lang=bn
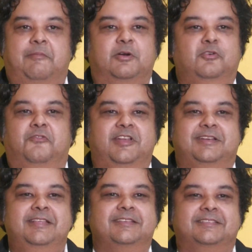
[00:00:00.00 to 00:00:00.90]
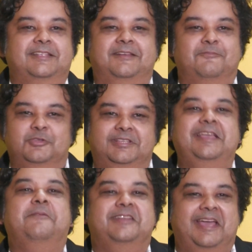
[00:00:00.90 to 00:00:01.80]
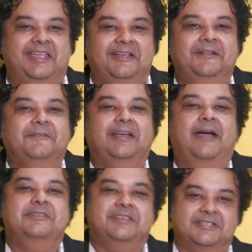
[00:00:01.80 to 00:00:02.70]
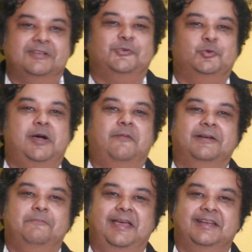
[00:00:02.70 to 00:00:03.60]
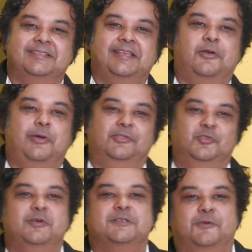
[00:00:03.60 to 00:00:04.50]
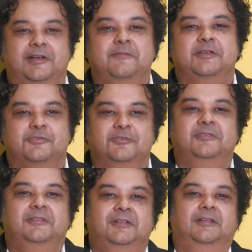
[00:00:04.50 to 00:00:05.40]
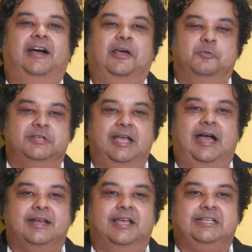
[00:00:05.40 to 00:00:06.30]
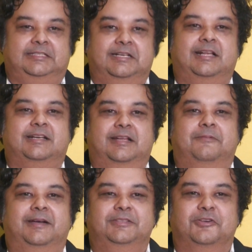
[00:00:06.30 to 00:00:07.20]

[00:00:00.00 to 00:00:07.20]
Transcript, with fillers: আমার কোনো ফিটনেসের মধ্যেই আমি নাই আমি চেষ্টা করবো আমার প্ল্যান আছে আরও এক দুই মাস পরে আমি একটু আরও বেশি হাঁটা সাঁতার কাটা বা এই